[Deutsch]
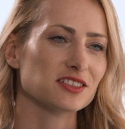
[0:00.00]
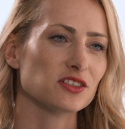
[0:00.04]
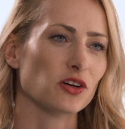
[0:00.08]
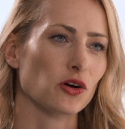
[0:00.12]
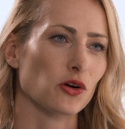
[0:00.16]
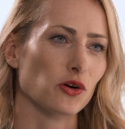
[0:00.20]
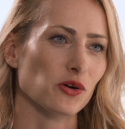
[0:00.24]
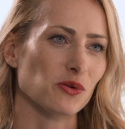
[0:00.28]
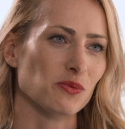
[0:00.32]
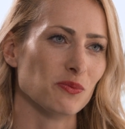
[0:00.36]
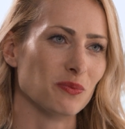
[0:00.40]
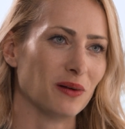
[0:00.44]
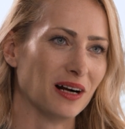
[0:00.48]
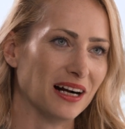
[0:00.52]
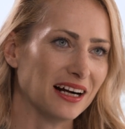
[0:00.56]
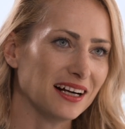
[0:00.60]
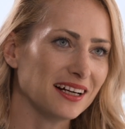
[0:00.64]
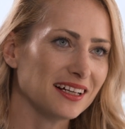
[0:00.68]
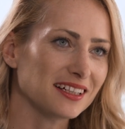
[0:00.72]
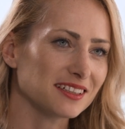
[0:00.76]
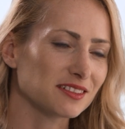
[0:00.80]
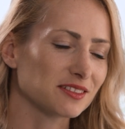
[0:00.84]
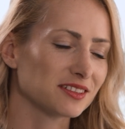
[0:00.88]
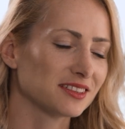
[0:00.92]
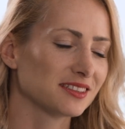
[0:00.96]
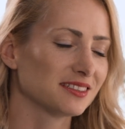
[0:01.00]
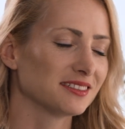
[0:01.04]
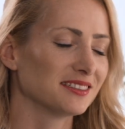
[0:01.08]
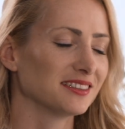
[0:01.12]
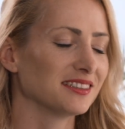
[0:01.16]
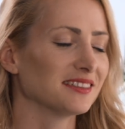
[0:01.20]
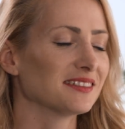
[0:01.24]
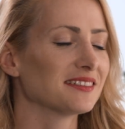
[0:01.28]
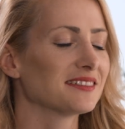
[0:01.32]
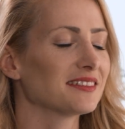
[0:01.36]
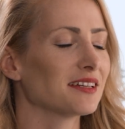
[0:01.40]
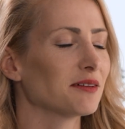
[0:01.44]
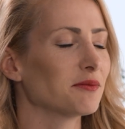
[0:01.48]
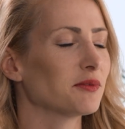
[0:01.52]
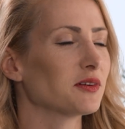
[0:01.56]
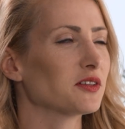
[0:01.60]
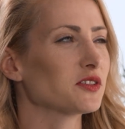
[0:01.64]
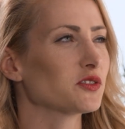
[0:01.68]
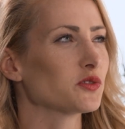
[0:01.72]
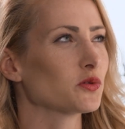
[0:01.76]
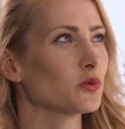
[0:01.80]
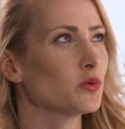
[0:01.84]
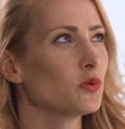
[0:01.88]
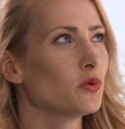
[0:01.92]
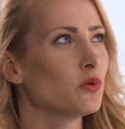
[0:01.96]
toll macht, die das aber
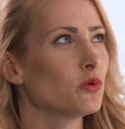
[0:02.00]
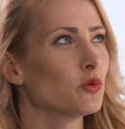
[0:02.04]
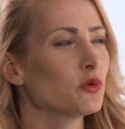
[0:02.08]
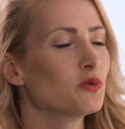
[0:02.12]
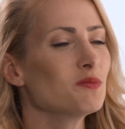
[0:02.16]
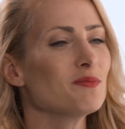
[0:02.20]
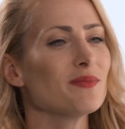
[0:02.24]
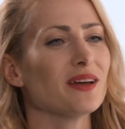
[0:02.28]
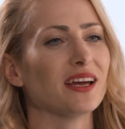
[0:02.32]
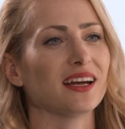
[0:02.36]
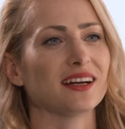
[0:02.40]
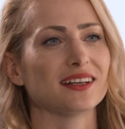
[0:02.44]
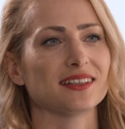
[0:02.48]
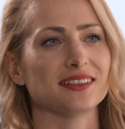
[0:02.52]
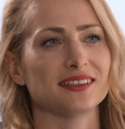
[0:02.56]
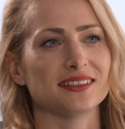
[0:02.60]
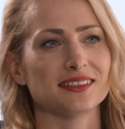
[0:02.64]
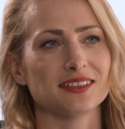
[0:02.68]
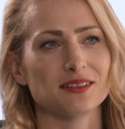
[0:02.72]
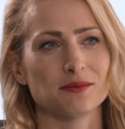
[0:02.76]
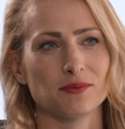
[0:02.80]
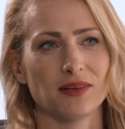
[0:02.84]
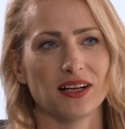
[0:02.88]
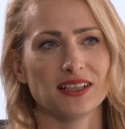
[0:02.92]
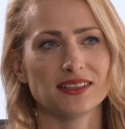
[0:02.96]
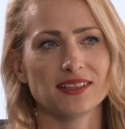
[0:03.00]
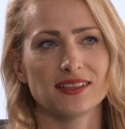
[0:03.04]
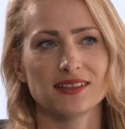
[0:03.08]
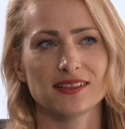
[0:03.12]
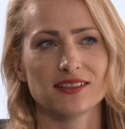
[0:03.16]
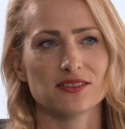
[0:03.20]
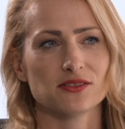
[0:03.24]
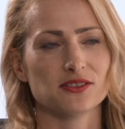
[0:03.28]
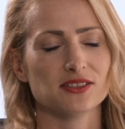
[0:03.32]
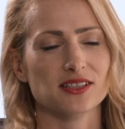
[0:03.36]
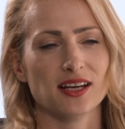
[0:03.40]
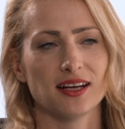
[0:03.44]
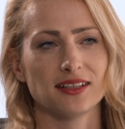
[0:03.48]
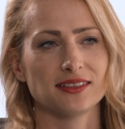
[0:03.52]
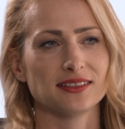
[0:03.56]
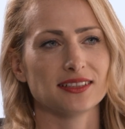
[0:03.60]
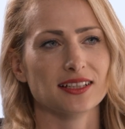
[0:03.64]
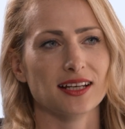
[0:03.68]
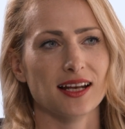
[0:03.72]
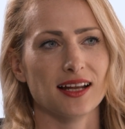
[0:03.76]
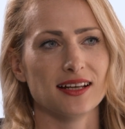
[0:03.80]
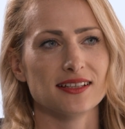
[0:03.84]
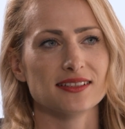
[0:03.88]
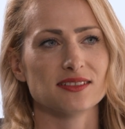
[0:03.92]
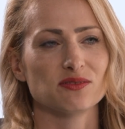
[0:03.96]
so unmerklich gemacht hat, dass uns gar nicht
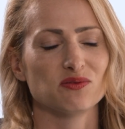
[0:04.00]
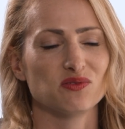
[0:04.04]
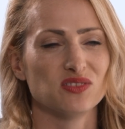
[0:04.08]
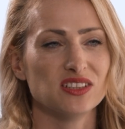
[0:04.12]
klar ist,